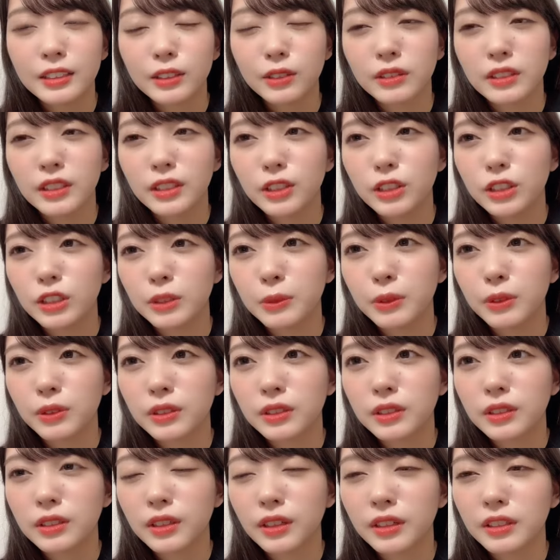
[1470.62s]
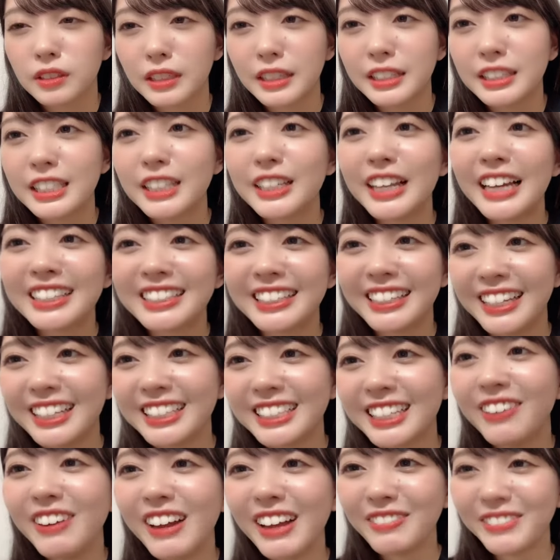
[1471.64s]
そう20秒使う一確か
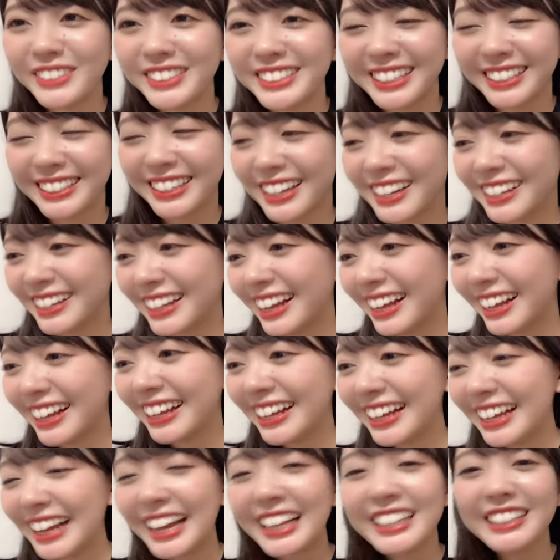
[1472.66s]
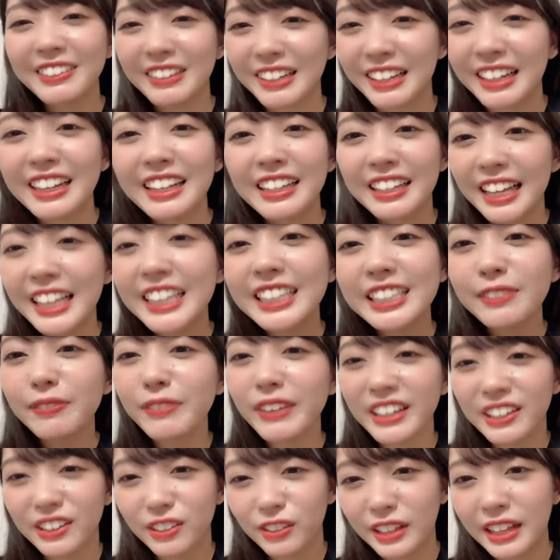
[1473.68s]
に1枚分じゃ足りないあい1
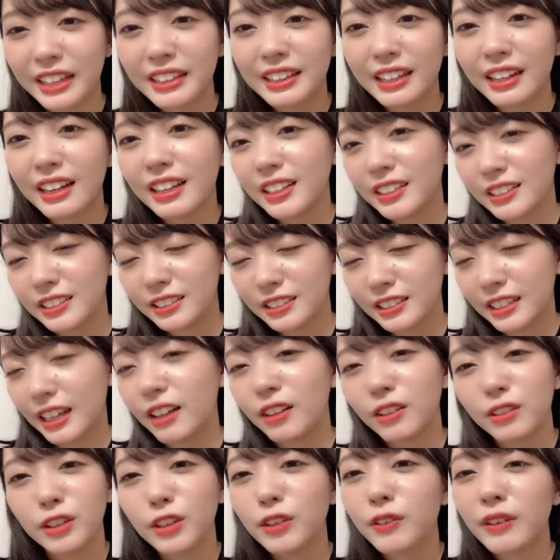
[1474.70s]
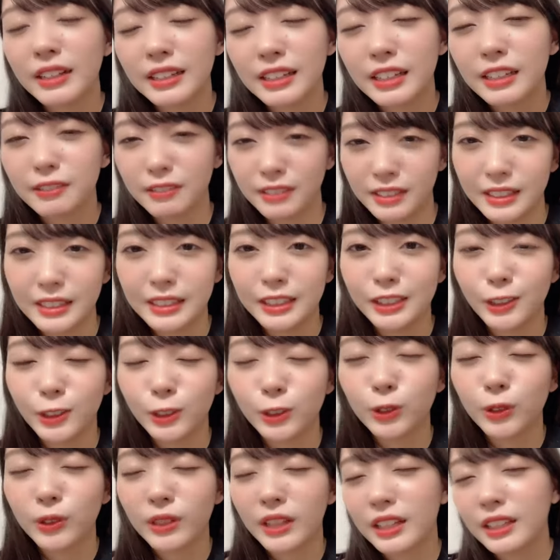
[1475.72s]
枚だったらあの言わないわ
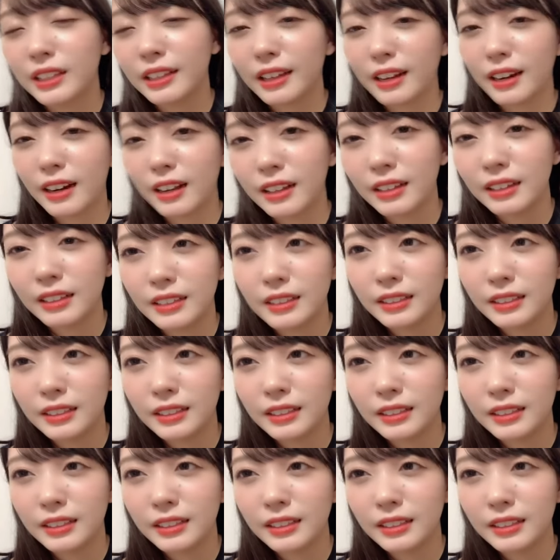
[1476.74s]
15だったら